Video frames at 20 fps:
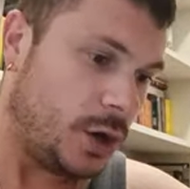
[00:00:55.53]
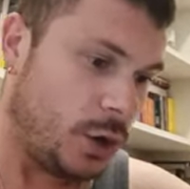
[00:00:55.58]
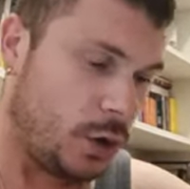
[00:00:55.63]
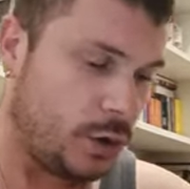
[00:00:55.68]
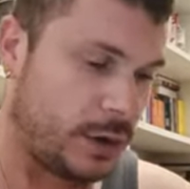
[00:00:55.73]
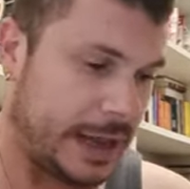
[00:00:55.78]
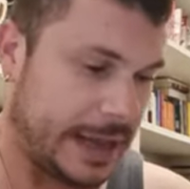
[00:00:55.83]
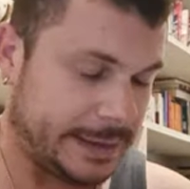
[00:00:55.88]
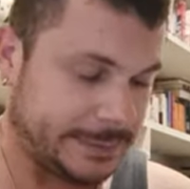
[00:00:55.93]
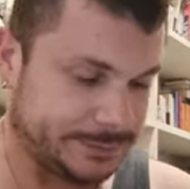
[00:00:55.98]

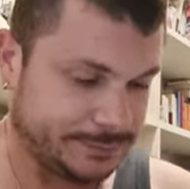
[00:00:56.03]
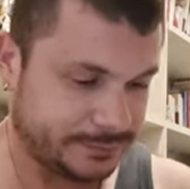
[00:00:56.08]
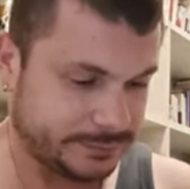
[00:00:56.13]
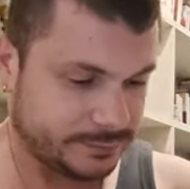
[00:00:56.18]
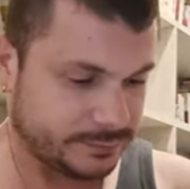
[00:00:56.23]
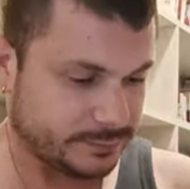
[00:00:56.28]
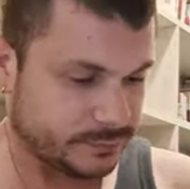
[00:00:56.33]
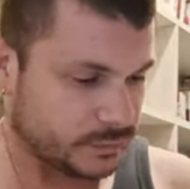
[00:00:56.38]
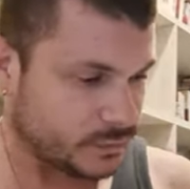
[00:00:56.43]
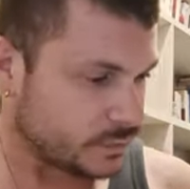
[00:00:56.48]
Ora,
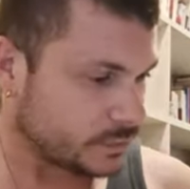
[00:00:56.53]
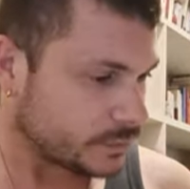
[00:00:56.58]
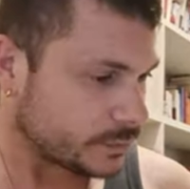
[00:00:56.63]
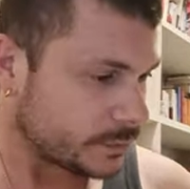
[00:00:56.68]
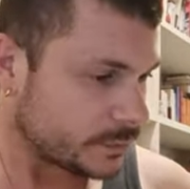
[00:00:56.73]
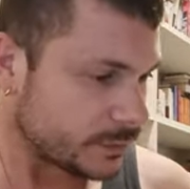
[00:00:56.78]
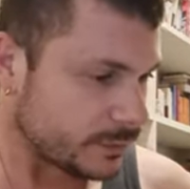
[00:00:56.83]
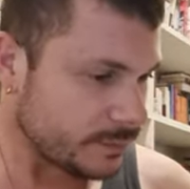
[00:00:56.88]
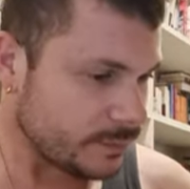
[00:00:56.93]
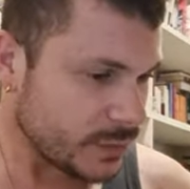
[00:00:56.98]

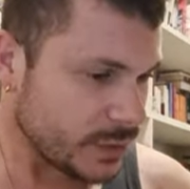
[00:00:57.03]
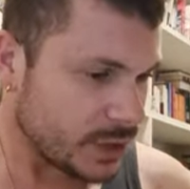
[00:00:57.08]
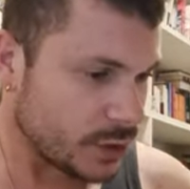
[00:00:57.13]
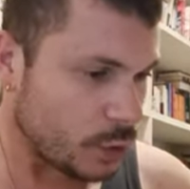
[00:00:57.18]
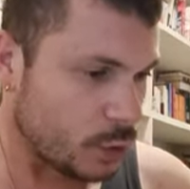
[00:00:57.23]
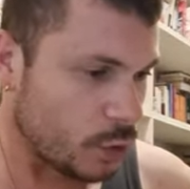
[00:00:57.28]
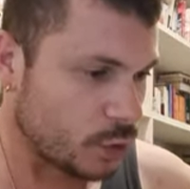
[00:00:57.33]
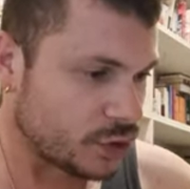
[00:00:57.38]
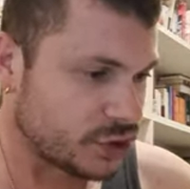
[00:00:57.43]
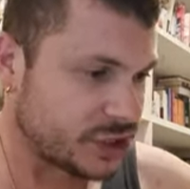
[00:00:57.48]

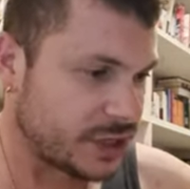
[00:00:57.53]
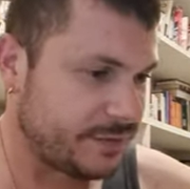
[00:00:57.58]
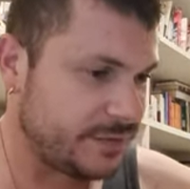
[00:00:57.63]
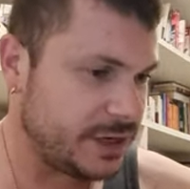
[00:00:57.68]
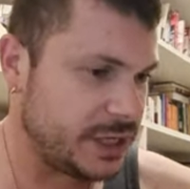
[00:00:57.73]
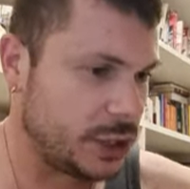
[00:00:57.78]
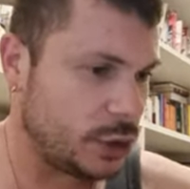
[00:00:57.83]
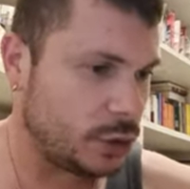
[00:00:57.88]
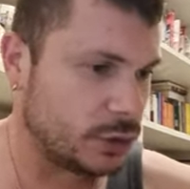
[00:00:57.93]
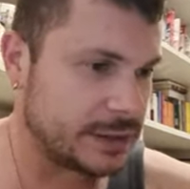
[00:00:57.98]
se
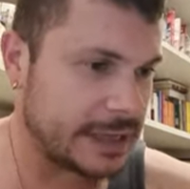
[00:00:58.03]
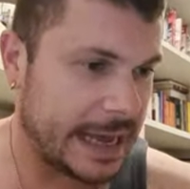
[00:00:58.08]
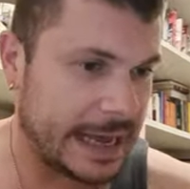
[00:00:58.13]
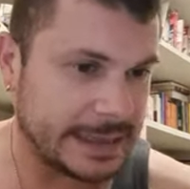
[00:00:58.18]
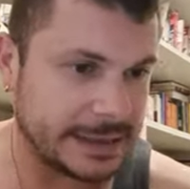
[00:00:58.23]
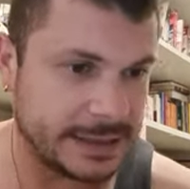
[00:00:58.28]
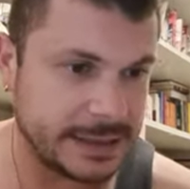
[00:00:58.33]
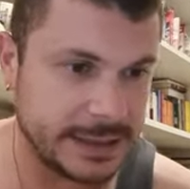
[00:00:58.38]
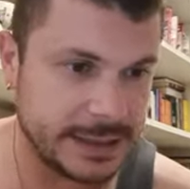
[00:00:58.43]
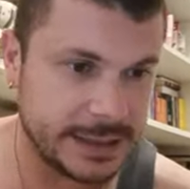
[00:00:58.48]
vi
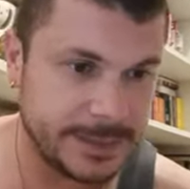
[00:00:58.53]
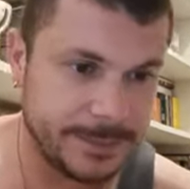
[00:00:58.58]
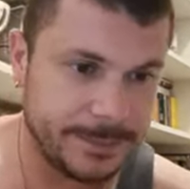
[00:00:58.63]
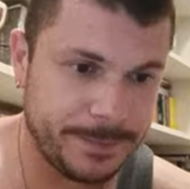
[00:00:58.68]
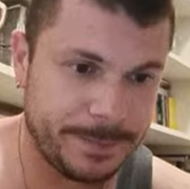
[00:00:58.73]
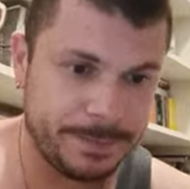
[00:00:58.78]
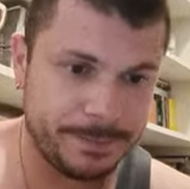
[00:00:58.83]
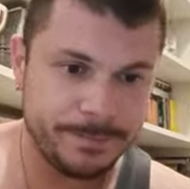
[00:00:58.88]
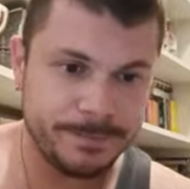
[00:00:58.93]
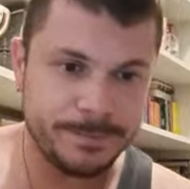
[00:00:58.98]
ricordate, mh,